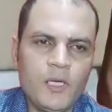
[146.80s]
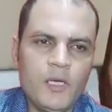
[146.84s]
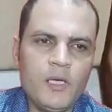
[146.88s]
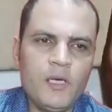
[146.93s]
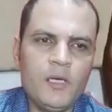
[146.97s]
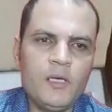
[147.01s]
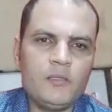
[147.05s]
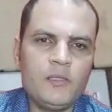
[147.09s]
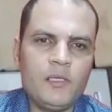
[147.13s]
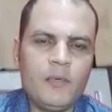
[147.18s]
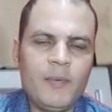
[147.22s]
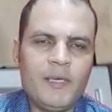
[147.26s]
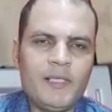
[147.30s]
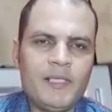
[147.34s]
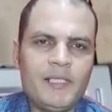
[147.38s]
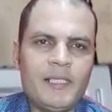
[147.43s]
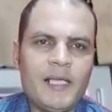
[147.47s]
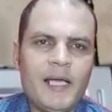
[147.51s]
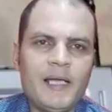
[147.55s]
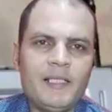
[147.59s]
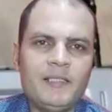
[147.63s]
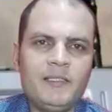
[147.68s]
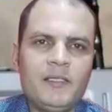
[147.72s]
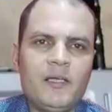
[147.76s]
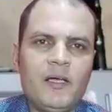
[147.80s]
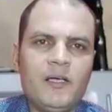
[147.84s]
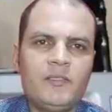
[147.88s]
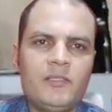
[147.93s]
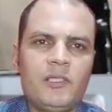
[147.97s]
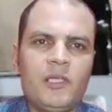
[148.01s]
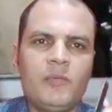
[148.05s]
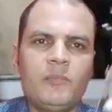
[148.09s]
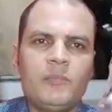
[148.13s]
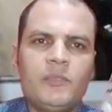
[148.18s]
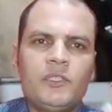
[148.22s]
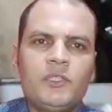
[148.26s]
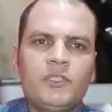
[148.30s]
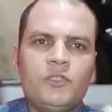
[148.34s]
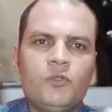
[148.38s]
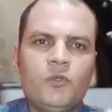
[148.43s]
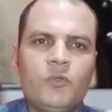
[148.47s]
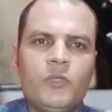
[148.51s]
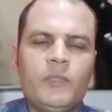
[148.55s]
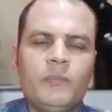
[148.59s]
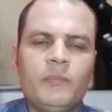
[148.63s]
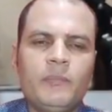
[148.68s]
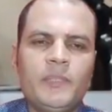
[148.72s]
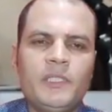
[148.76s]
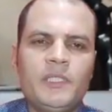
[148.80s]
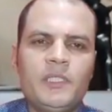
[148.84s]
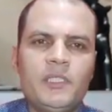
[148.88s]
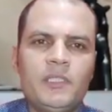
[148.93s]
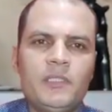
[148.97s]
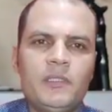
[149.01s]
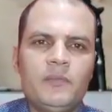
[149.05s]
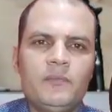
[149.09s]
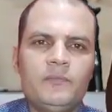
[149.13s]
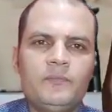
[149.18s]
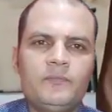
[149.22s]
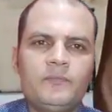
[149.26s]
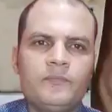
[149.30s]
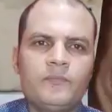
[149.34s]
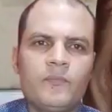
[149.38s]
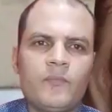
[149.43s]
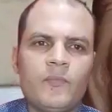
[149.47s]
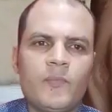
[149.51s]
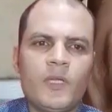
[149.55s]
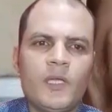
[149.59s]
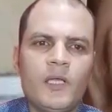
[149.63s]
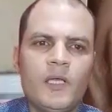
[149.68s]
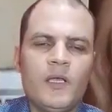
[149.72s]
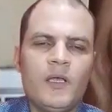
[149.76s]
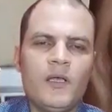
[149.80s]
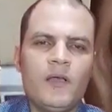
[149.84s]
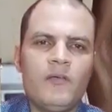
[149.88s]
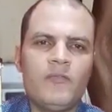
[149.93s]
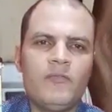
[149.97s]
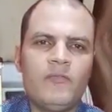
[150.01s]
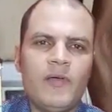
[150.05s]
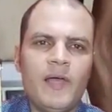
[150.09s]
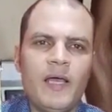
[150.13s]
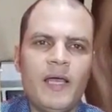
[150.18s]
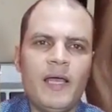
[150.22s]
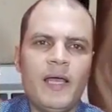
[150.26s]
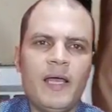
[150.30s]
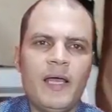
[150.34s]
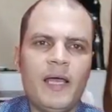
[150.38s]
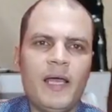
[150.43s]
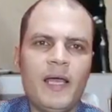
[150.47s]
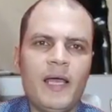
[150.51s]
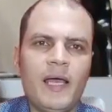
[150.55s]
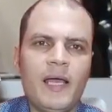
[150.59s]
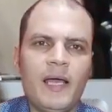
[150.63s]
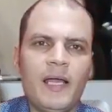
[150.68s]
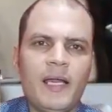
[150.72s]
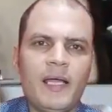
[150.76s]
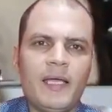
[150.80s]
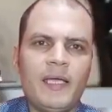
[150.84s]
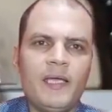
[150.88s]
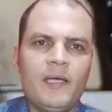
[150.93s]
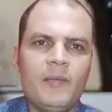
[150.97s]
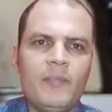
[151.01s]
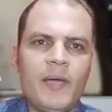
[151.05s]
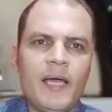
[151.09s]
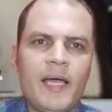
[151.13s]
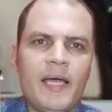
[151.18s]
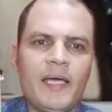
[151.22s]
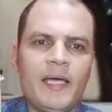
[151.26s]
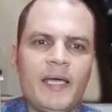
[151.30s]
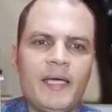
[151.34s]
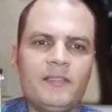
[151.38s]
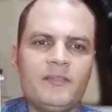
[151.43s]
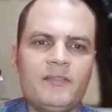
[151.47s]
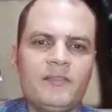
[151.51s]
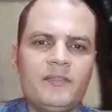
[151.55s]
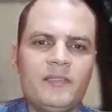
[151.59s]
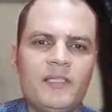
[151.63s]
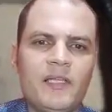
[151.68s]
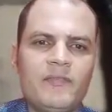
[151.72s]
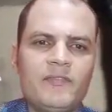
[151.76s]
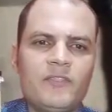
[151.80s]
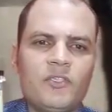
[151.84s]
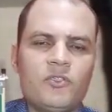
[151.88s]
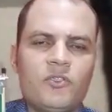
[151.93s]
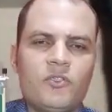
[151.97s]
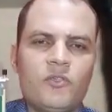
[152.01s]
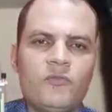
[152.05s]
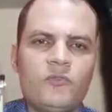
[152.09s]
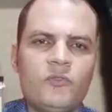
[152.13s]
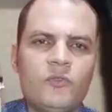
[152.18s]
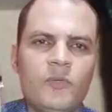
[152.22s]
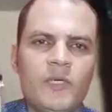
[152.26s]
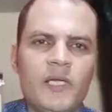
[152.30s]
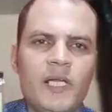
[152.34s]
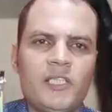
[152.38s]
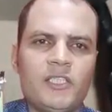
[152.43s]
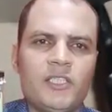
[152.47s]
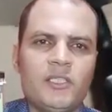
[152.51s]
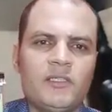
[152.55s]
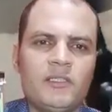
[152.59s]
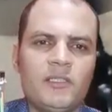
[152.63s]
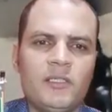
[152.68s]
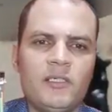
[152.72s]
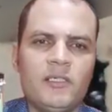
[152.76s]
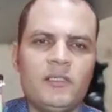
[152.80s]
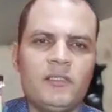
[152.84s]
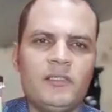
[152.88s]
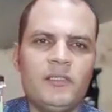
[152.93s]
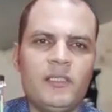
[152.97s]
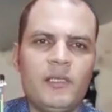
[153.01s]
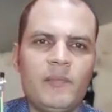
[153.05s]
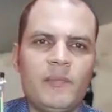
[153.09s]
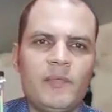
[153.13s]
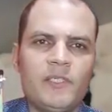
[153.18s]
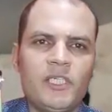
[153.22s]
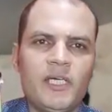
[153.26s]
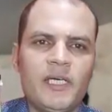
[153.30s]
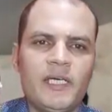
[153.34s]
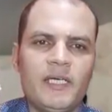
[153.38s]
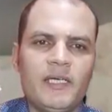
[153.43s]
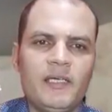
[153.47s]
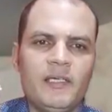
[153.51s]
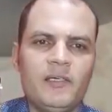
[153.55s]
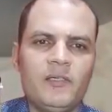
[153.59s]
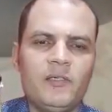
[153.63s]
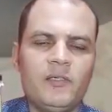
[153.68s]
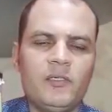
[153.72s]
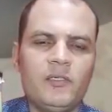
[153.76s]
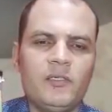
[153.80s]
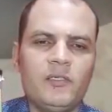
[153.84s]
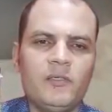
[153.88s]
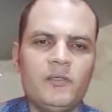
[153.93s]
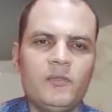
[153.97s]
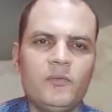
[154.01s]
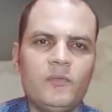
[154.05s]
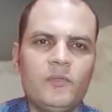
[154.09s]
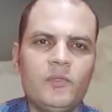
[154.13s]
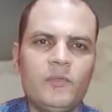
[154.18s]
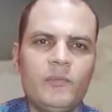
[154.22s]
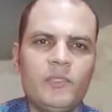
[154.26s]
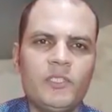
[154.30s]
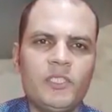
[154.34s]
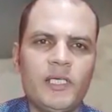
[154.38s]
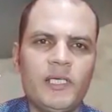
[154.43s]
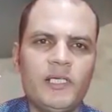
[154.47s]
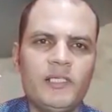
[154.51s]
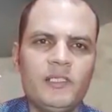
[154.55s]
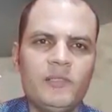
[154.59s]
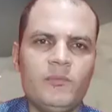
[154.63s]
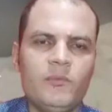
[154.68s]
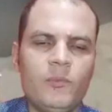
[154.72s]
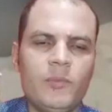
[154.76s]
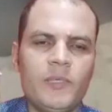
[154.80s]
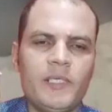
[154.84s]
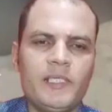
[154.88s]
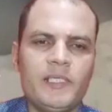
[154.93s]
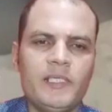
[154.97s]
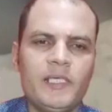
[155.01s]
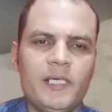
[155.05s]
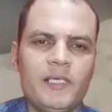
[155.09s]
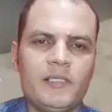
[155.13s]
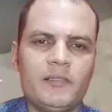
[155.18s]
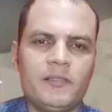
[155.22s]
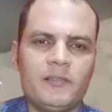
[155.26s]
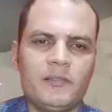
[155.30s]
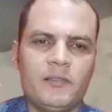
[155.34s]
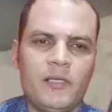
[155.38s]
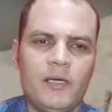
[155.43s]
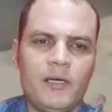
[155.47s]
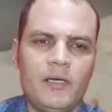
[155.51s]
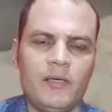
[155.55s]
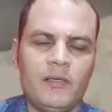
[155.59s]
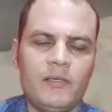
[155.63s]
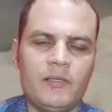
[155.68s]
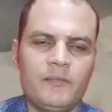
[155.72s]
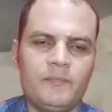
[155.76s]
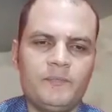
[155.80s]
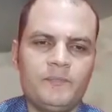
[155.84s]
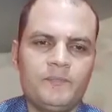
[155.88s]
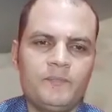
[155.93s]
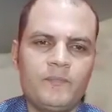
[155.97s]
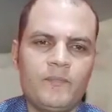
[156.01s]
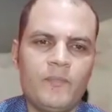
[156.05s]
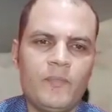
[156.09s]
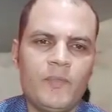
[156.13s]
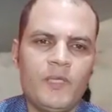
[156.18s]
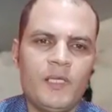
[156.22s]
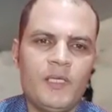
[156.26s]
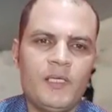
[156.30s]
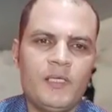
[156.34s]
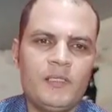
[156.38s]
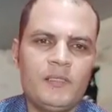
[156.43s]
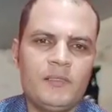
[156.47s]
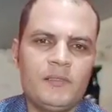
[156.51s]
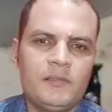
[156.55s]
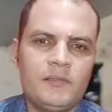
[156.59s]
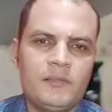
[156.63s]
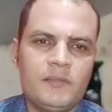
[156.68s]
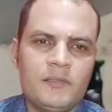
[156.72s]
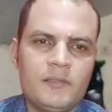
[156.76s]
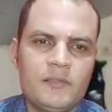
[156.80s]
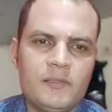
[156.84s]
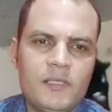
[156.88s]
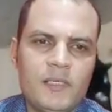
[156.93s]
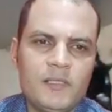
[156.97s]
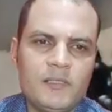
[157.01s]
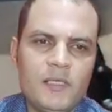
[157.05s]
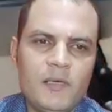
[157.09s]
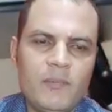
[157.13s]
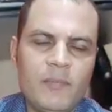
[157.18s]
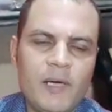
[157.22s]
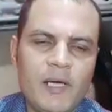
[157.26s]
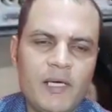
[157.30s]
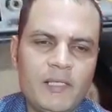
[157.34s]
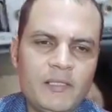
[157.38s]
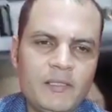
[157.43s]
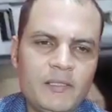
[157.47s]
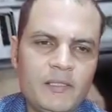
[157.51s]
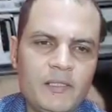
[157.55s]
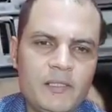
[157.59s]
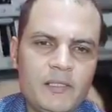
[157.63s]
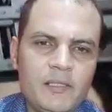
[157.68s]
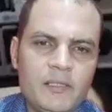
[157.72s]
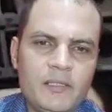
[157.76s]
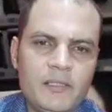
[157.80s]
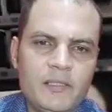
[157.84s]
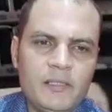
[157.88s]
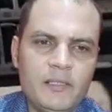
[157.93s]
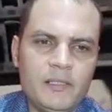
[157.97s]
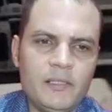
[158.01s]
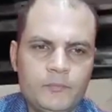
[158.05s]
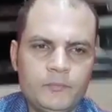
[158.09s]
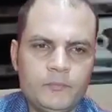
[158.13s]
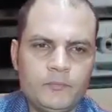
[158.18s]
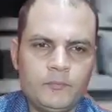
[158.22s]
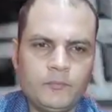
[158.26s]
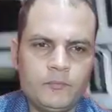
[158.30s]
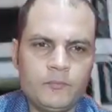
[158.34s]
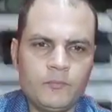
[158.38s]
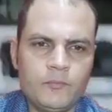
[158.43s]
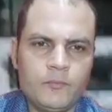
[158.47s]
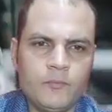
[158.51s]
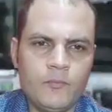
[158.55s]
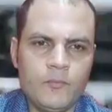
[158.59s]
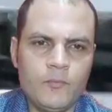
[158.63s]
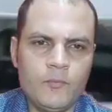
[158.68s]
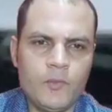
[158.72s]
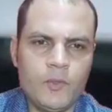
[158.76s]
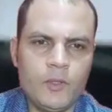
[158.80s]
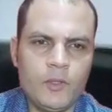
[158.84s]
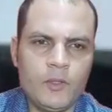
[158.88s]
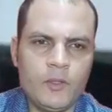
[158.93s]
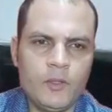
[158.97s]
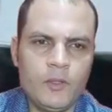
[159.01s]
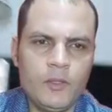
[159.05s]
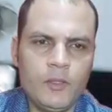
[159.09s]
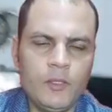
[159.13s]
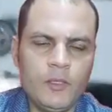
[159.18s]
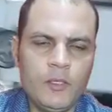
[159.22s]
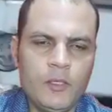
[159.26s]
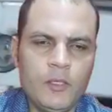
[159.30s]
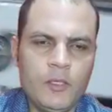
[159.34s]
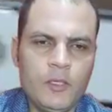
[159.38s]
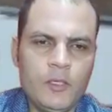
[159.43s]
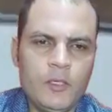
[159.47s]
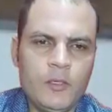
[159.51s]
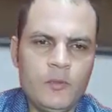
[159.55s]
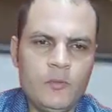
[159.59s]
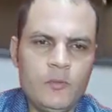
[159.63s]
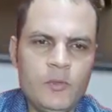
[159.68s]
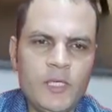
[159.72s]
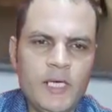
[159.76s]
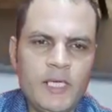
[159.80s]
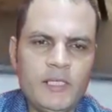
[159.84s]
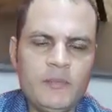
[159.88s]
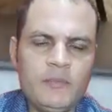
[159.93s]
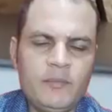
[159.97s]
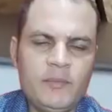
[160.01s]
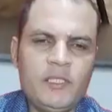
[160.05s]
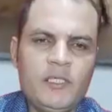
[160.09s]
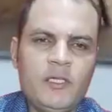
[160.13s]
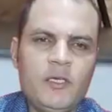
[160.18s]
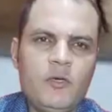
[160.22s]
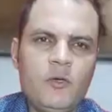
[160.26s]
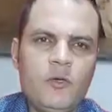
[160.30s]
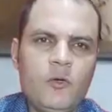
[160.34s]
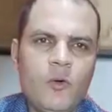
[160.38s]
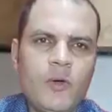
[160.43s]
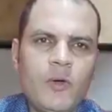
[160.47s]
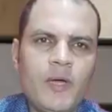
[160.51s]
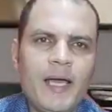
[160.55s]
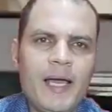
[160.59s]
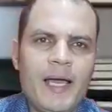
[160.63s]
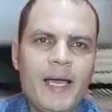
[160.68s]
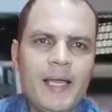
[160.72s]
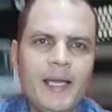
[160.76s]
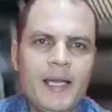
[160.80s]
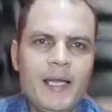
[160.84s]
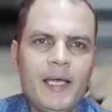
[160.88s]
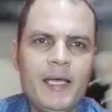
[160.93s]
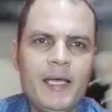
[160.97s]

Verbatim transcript: طبعا انا عندي اكتر من يو ام بي تي فهركب حاجات نفس السوفت وير عشان تعرض لنا مشاكل والمشاكل دي ممكن هي اللي تطلع لك ده طبعا ال وهنبتدي اللوج على